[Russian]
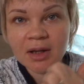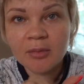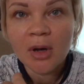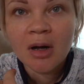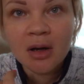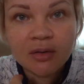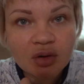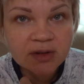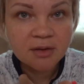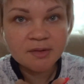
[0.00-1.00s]
там а,
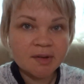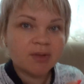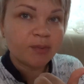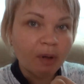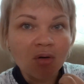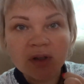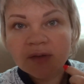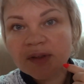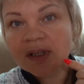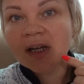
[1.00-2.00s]
десна все
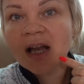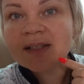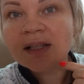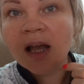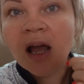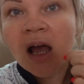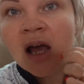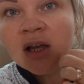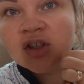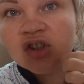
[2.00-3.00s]
воспаленные, все красные.
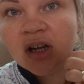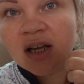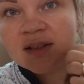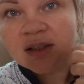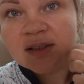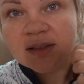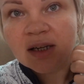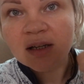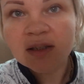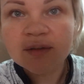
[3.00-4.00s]
И щека с этой
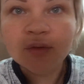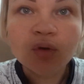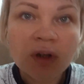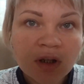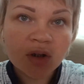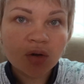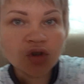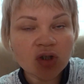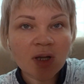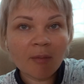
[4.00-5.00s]
стороны, с внутренней
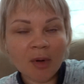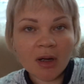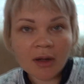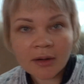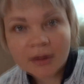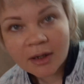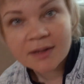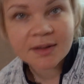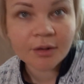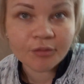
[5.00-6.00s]
тоже там
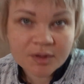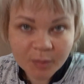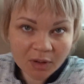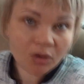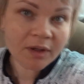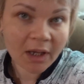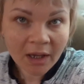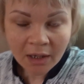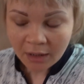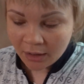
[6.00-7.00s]
красная, воспаленная.
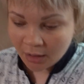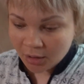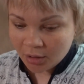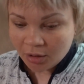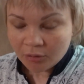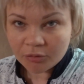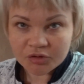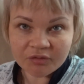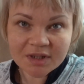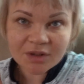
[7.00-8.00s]
В
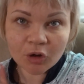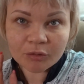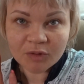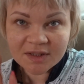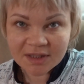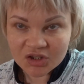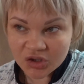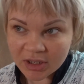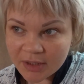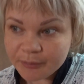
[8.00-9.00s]
общем, весь рот мне
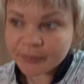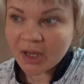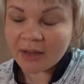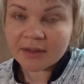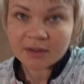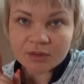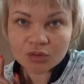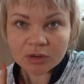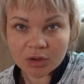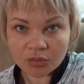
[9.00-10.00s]
сожгли. Одни
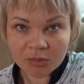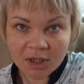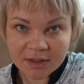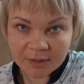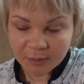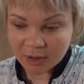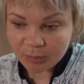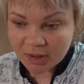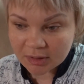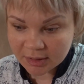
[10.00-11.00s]
сутки у меня теперь
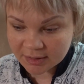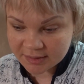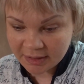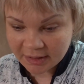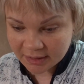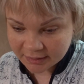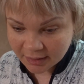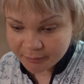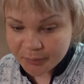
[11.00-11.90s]
белая диета.